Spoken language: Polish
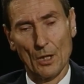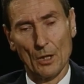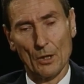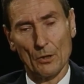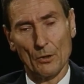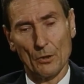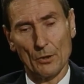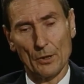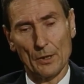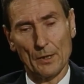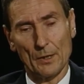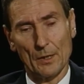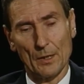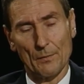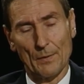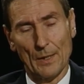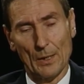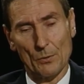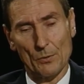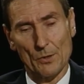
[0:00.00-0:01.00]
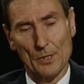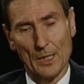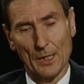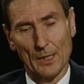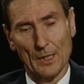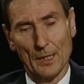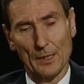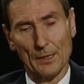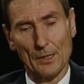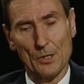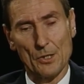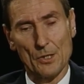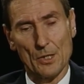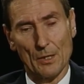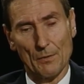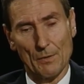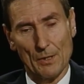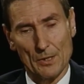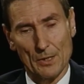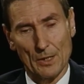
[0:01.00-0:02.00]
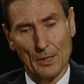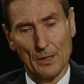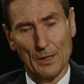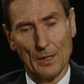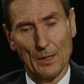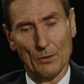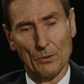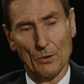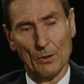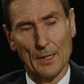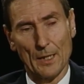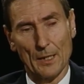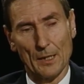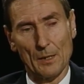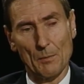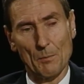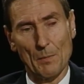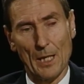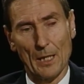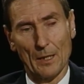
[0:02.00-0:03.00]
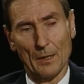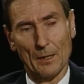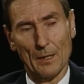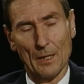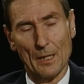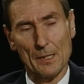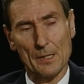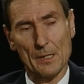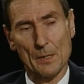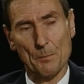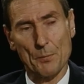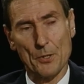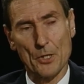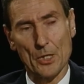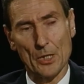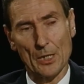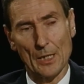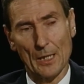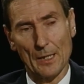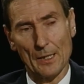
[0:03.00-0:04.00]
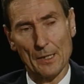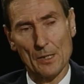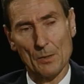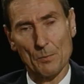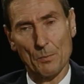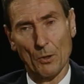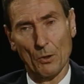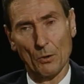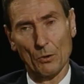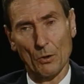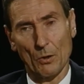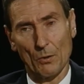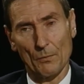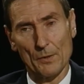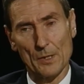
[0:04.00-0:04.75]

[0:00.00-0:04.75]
do innych walut zagranicznych, właśnie takich jak dolar i marka, sprzyja eksportowi,